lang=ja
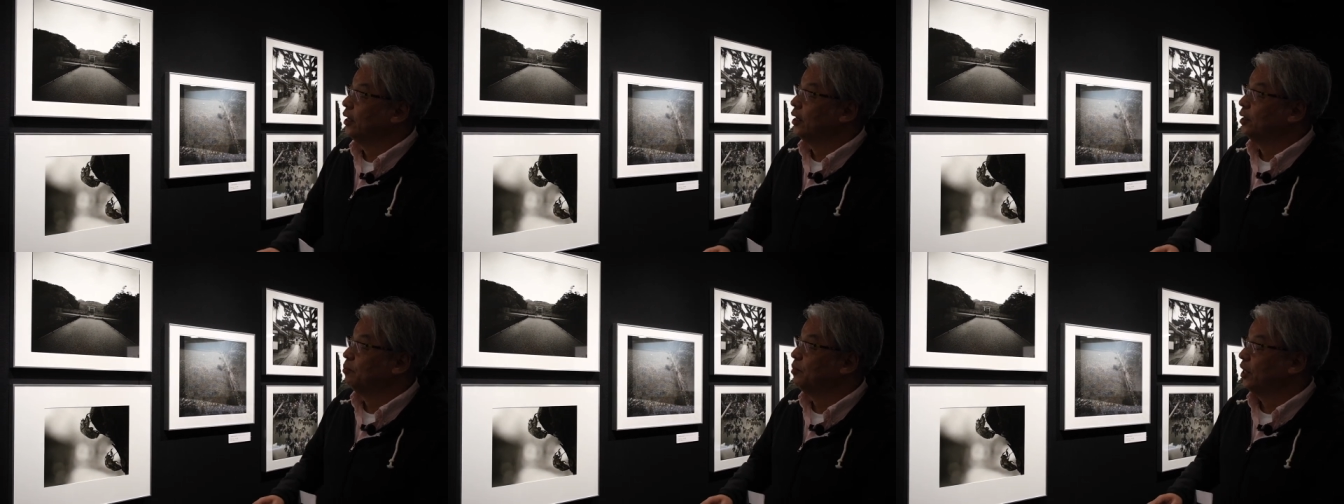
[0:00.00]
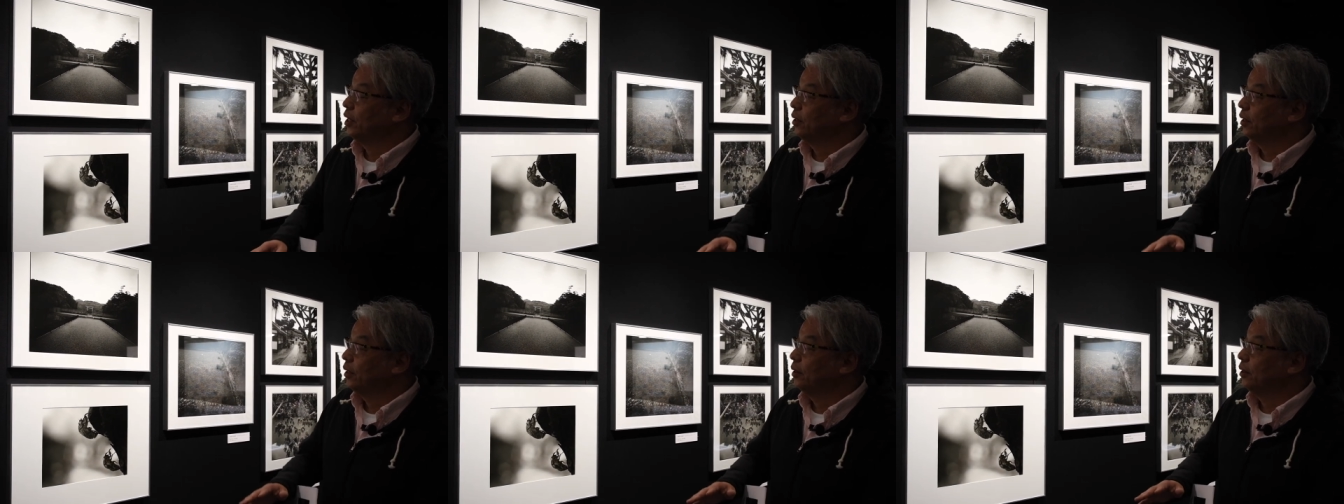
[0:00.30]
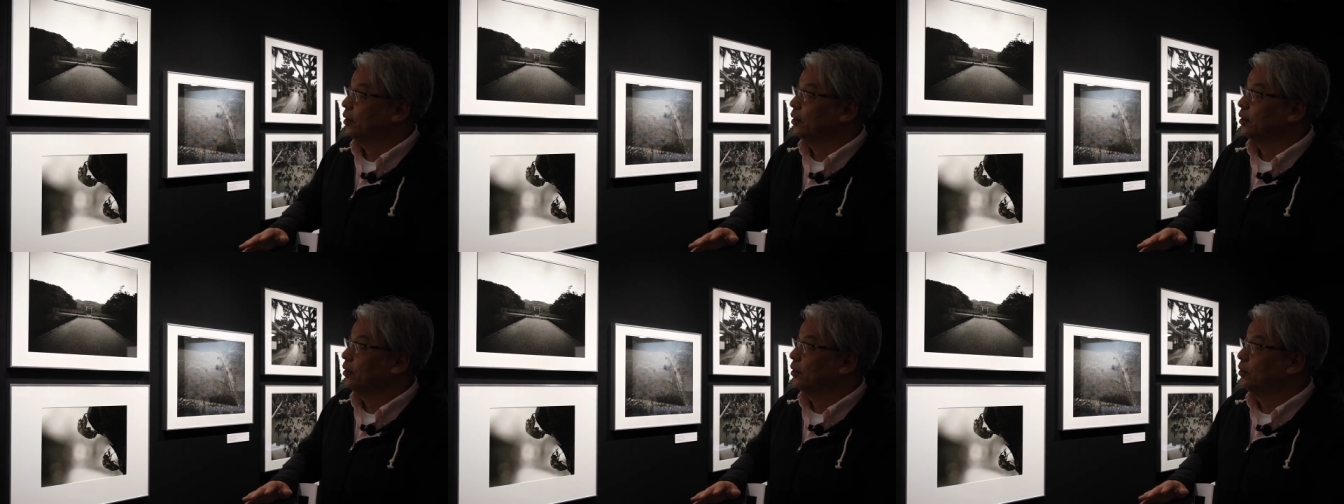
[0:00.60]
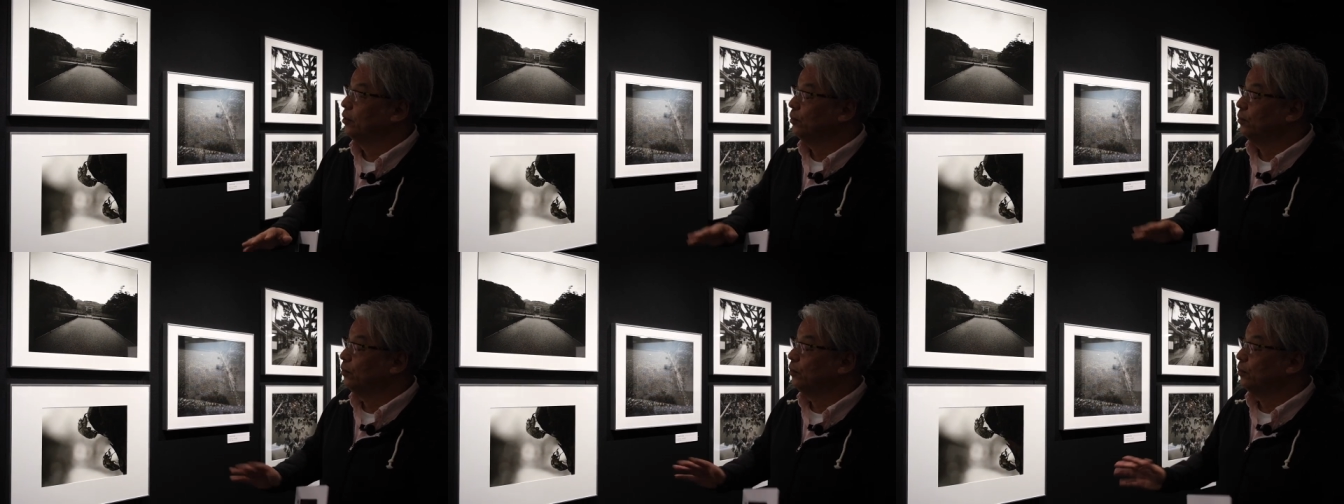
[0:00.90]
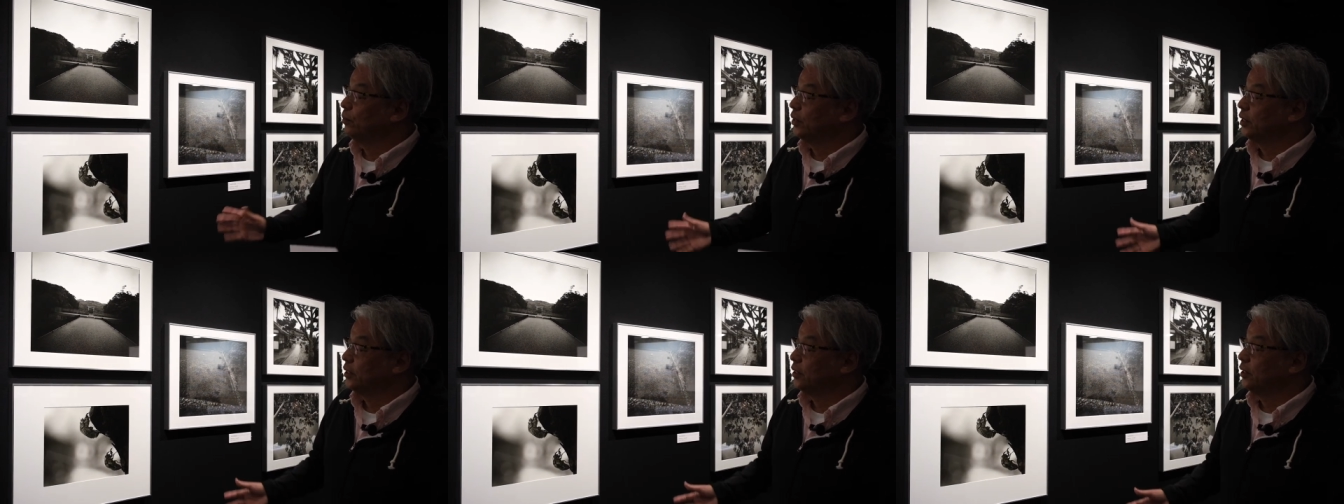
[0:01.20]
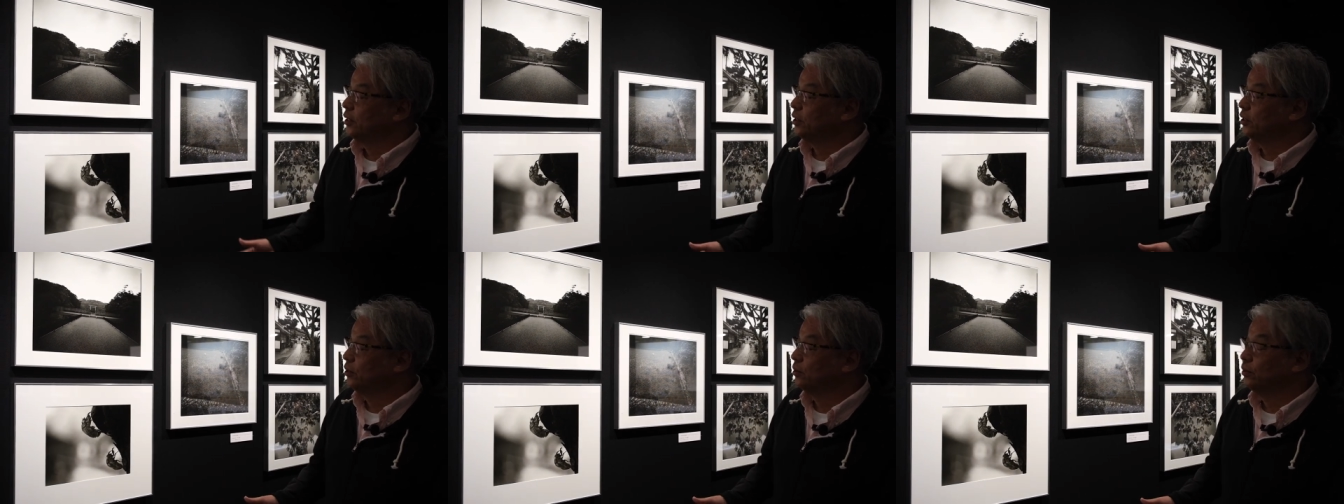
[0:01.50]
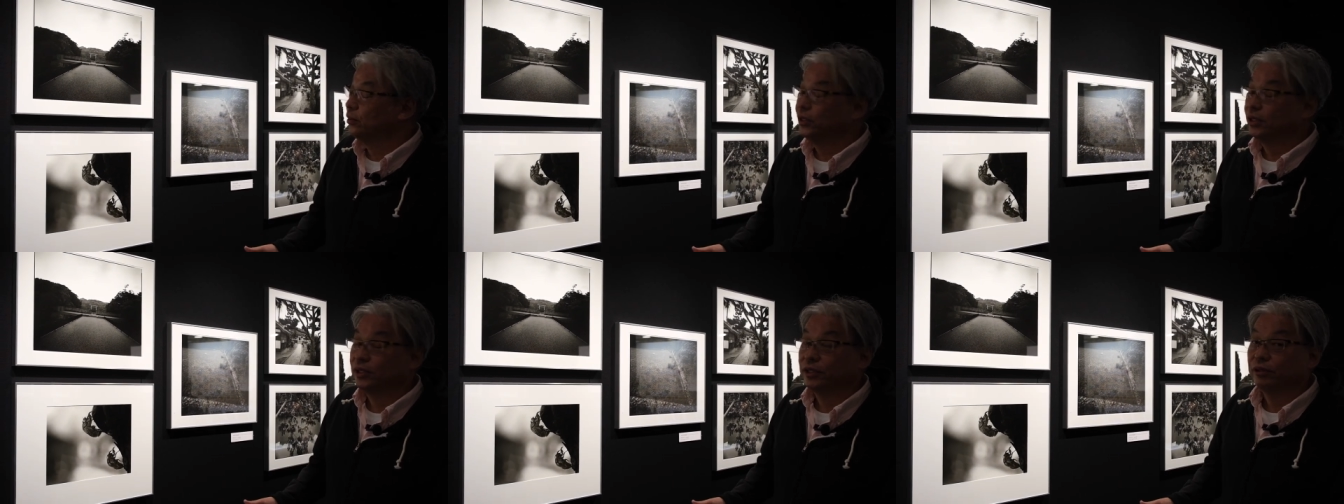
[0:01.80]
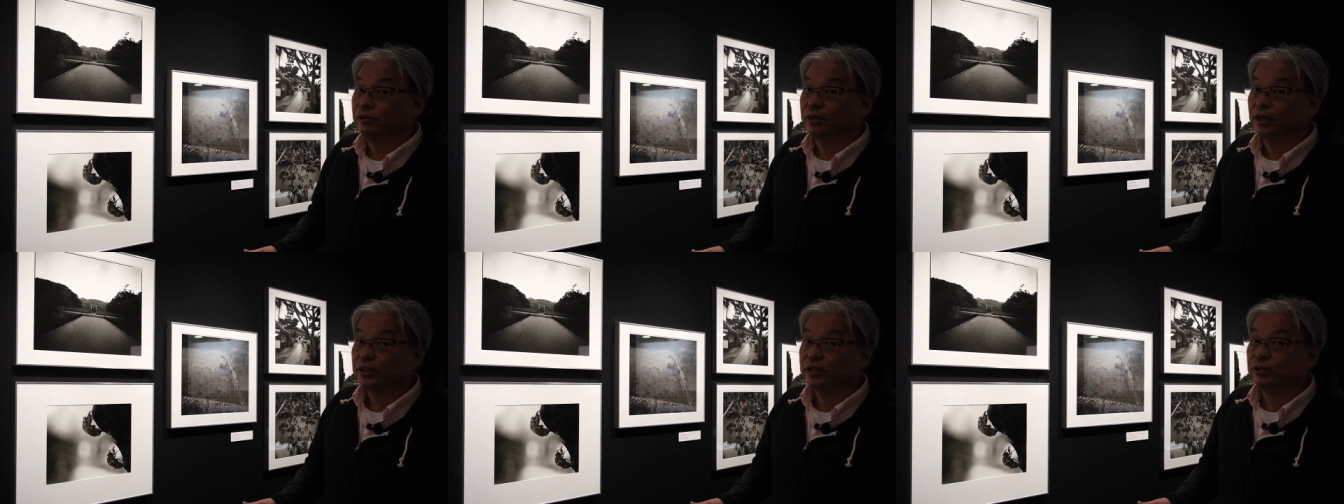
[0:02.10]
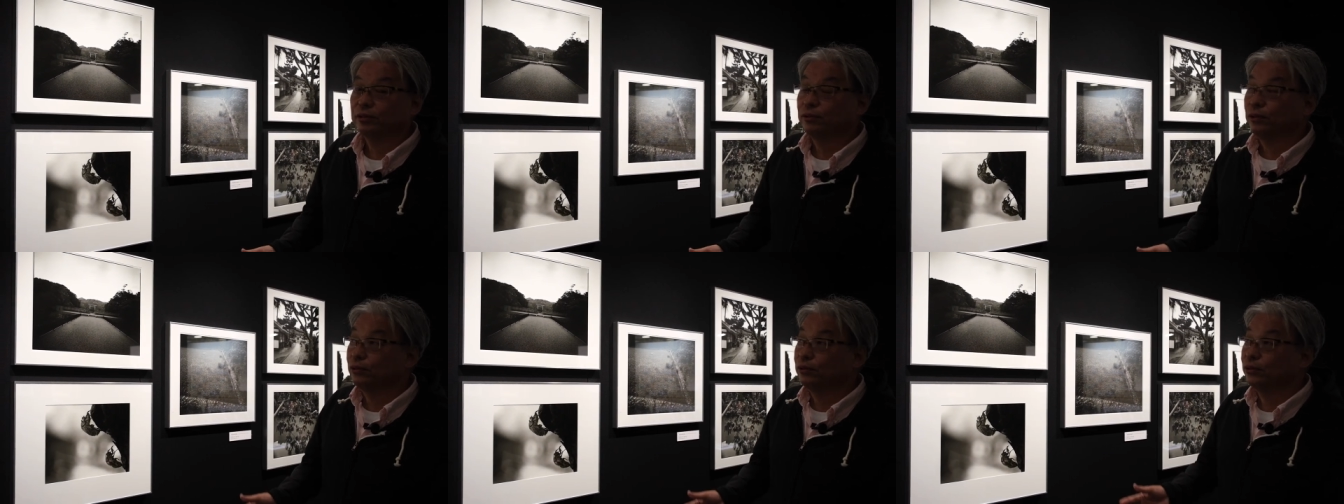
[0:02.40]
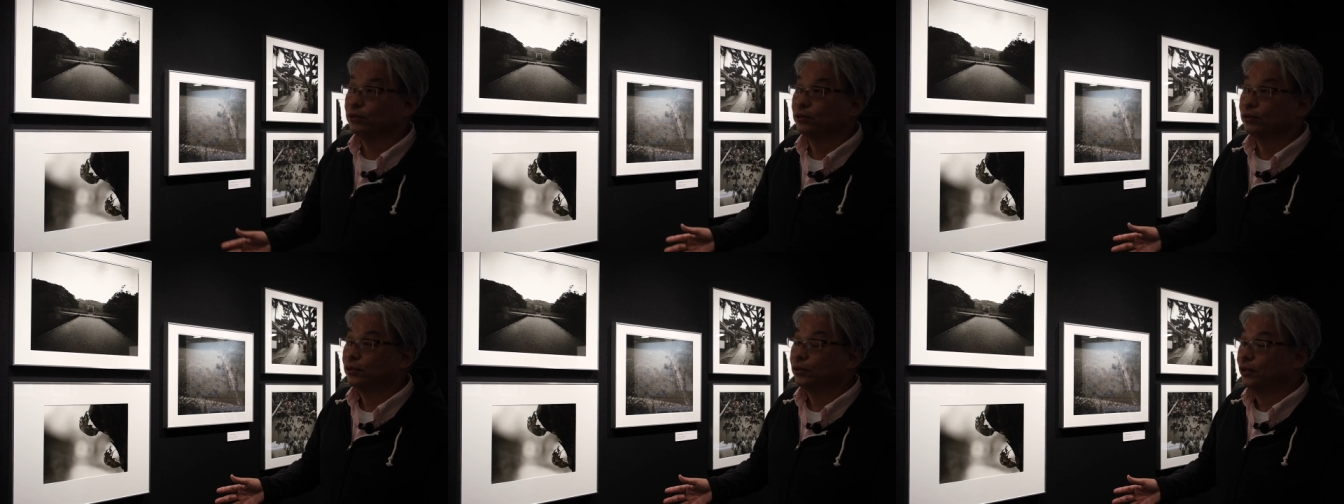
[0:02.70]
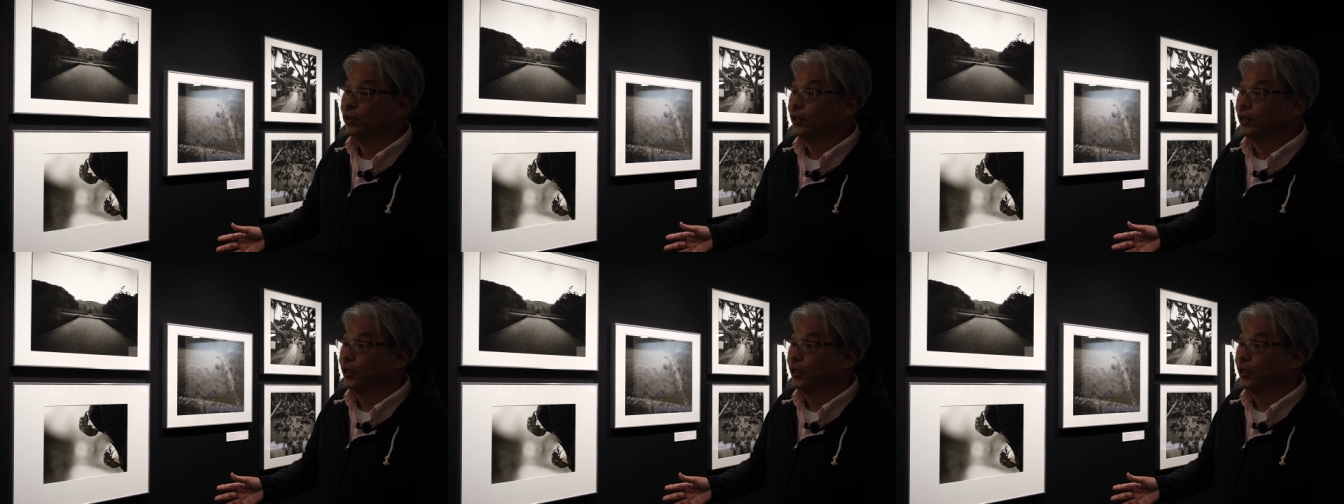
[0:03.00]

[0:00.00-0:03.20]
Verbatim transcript: まあ陵のですね周囲っていうのはすごく